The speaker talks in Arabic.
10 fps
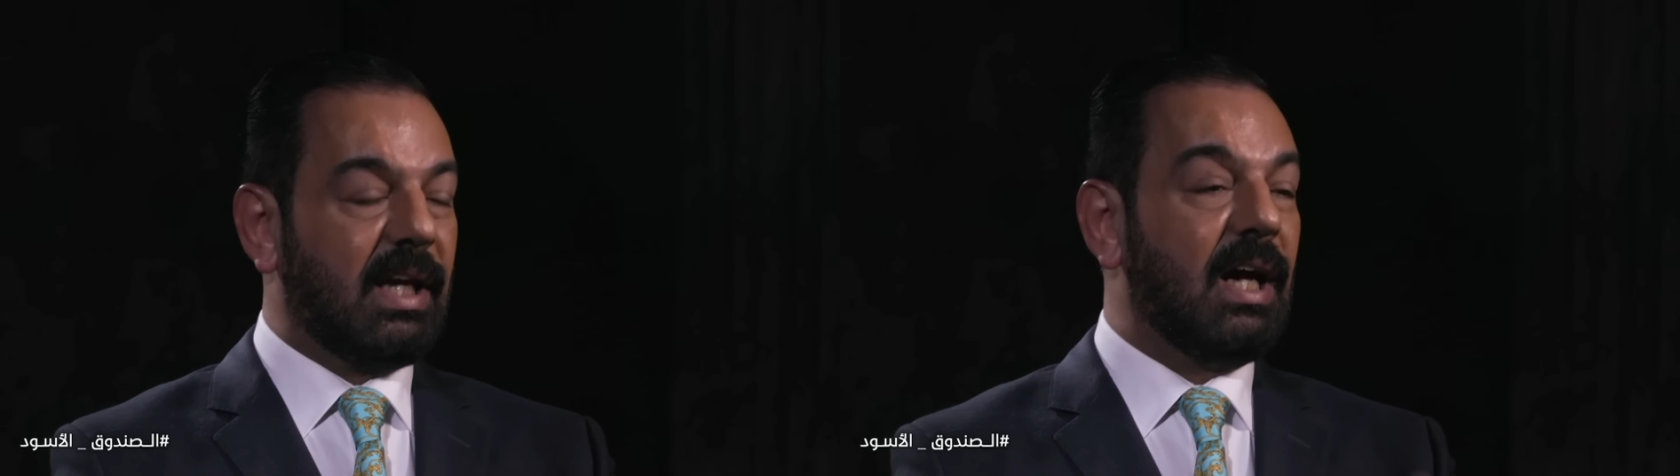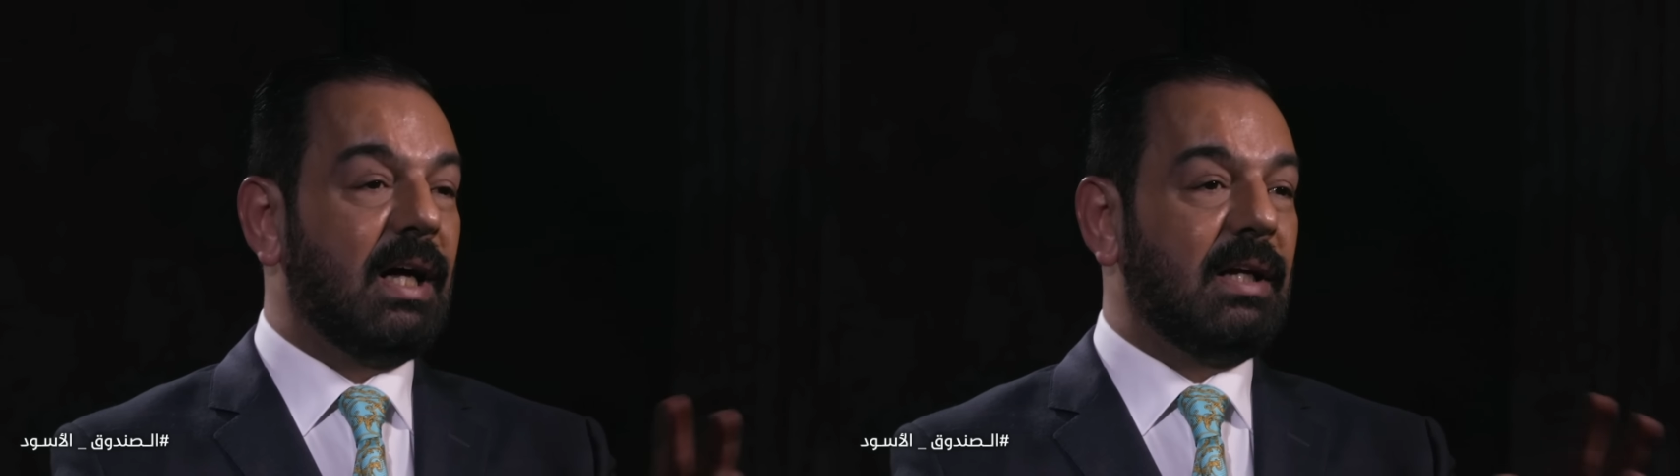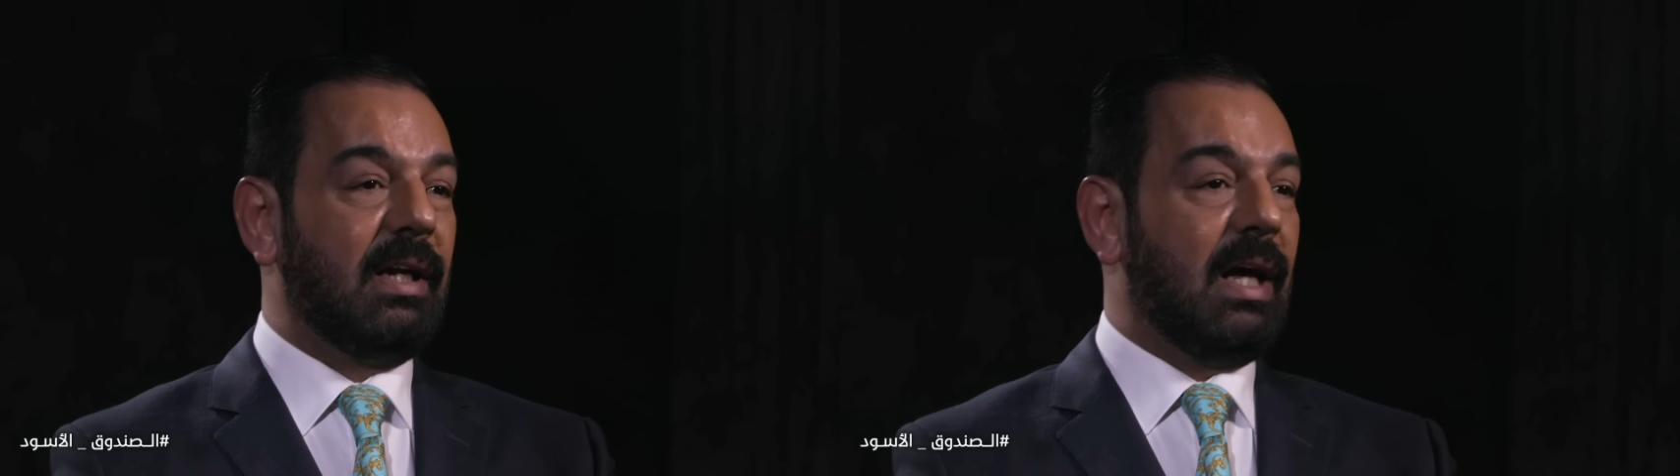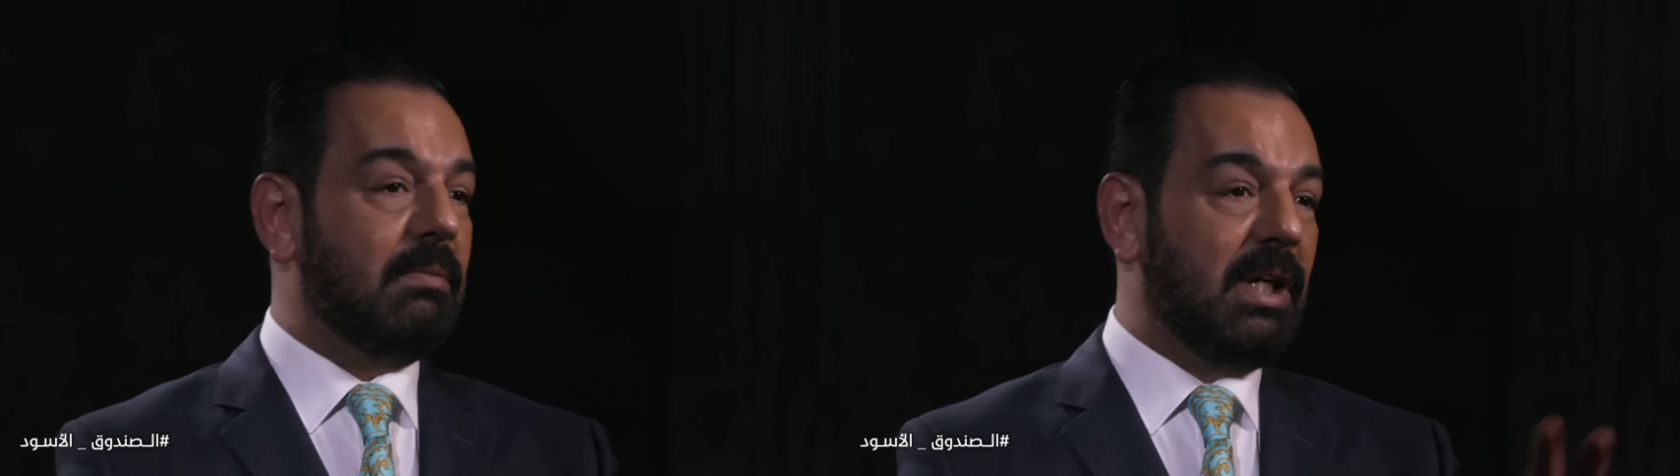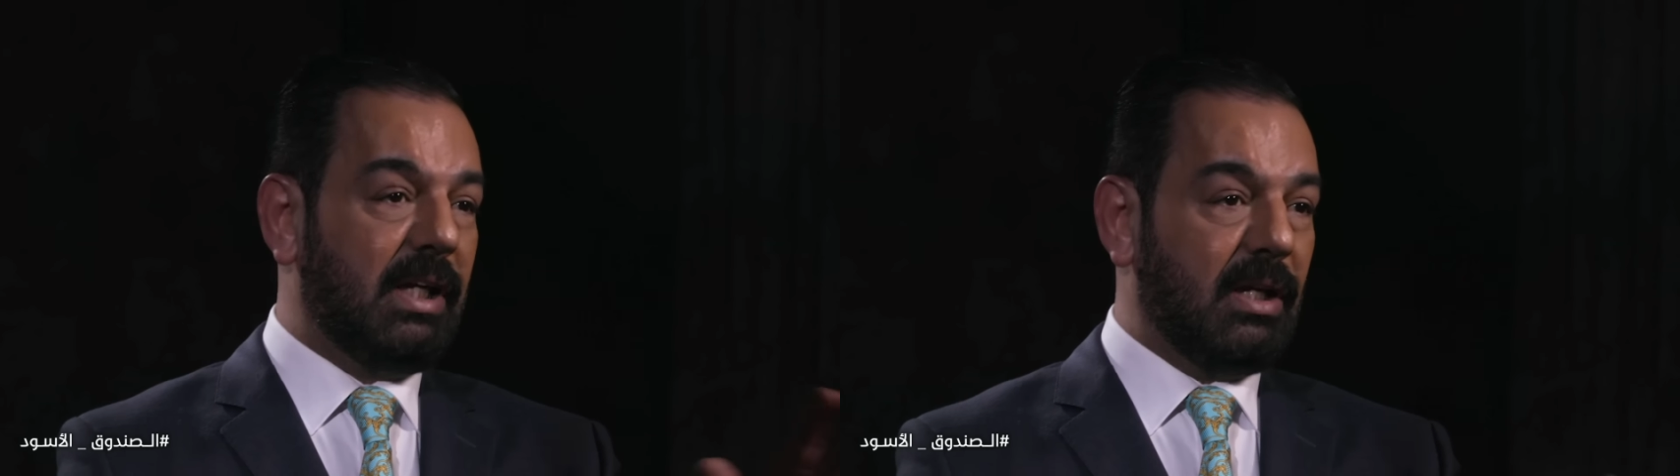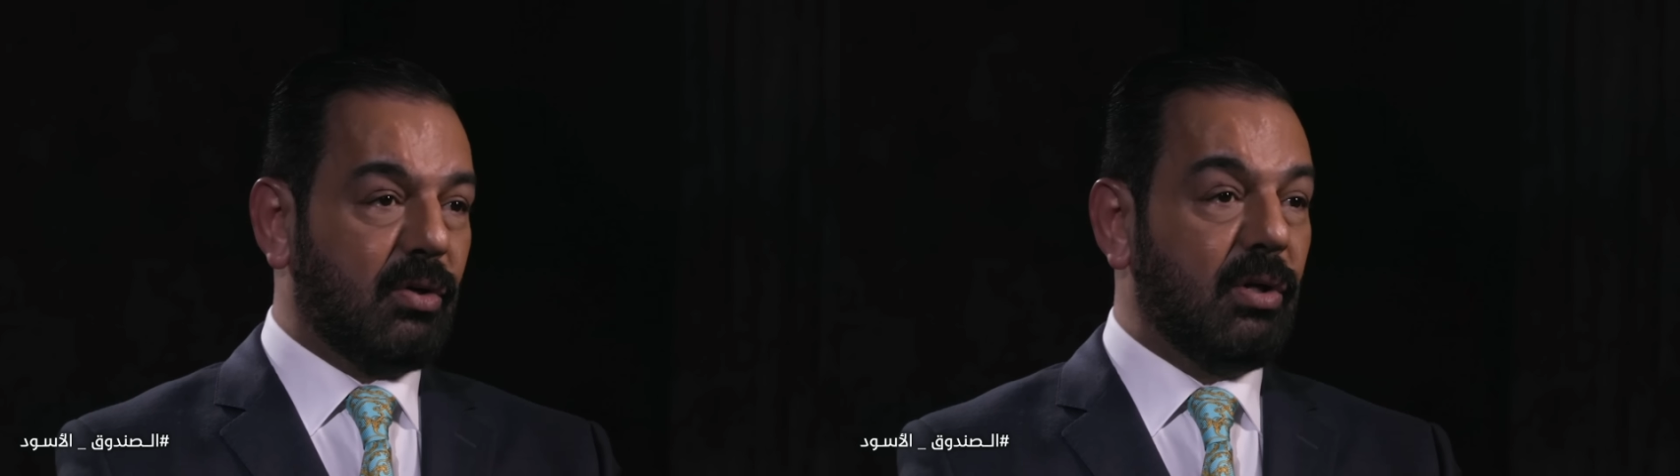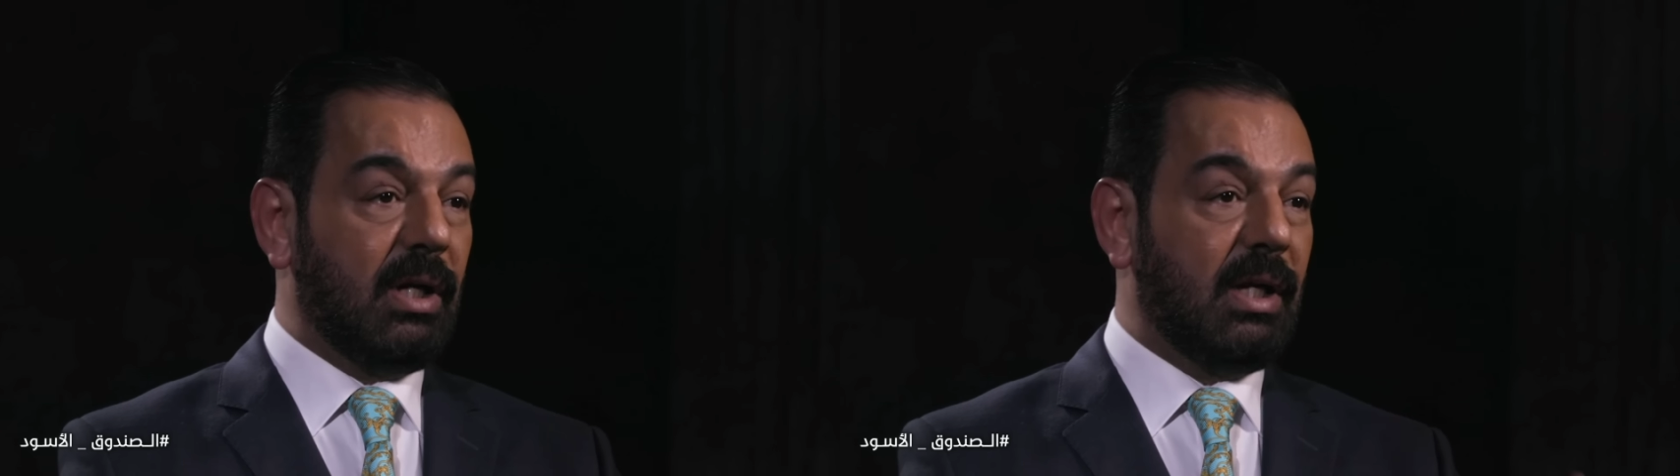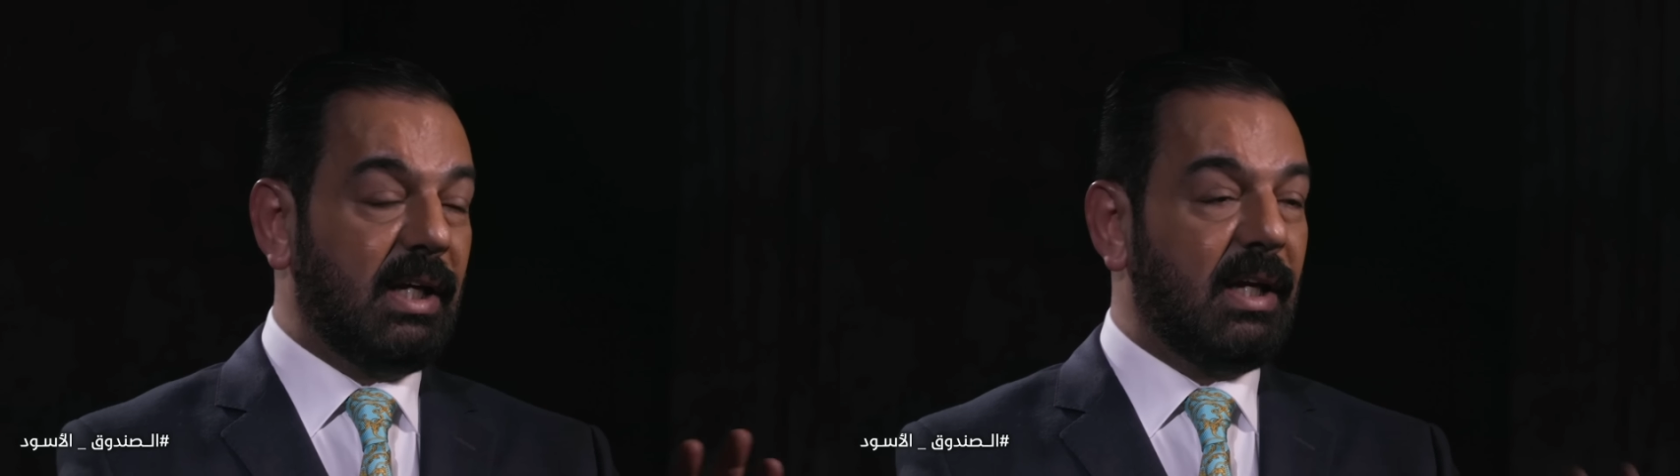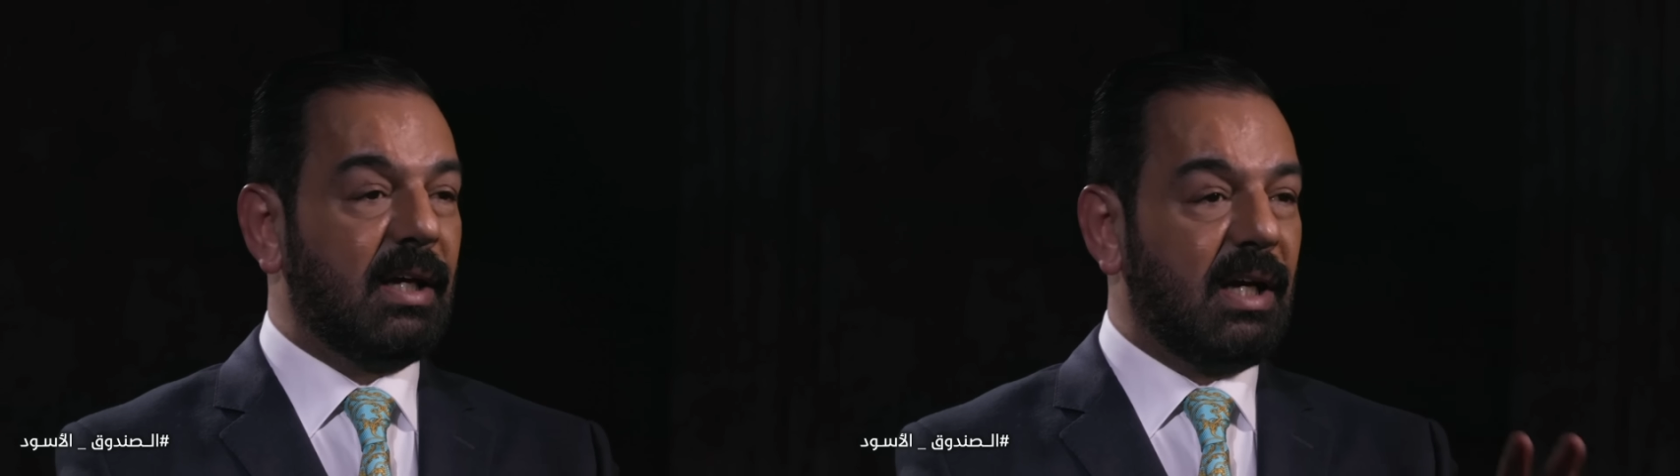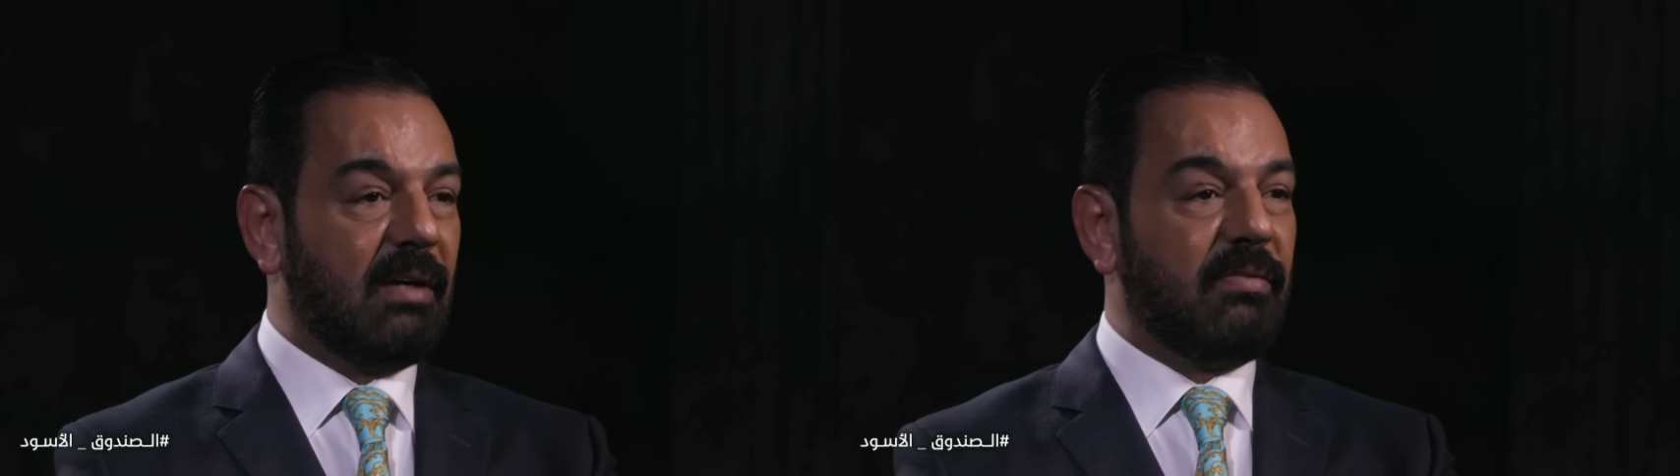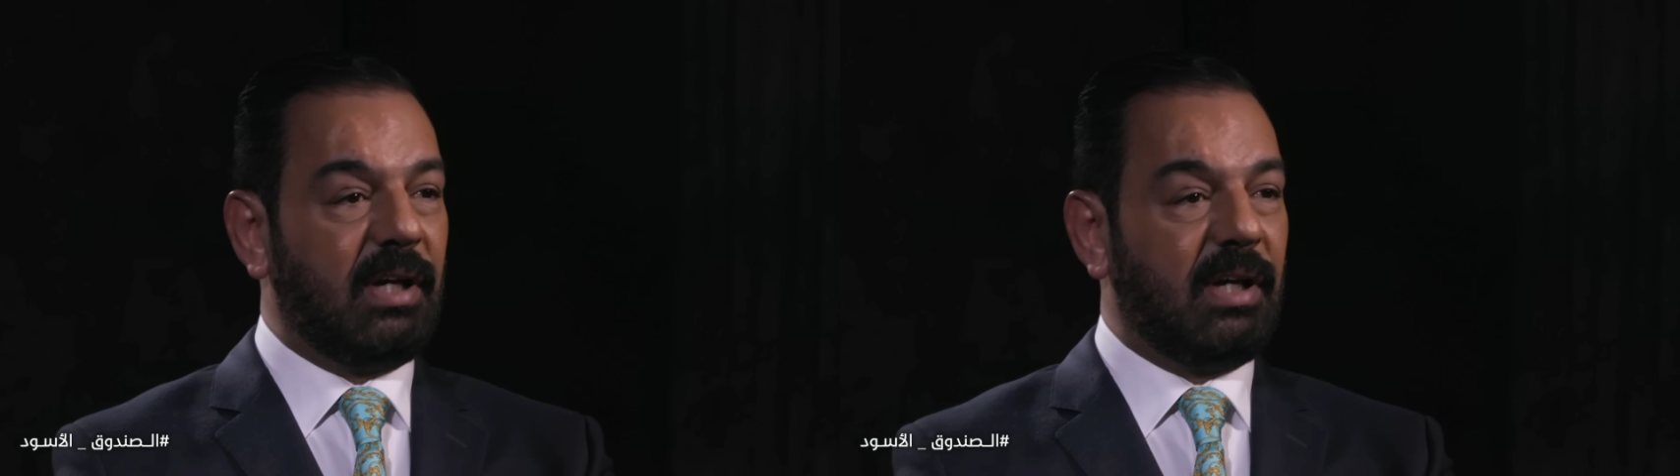كان للعمليه كلها لايقاف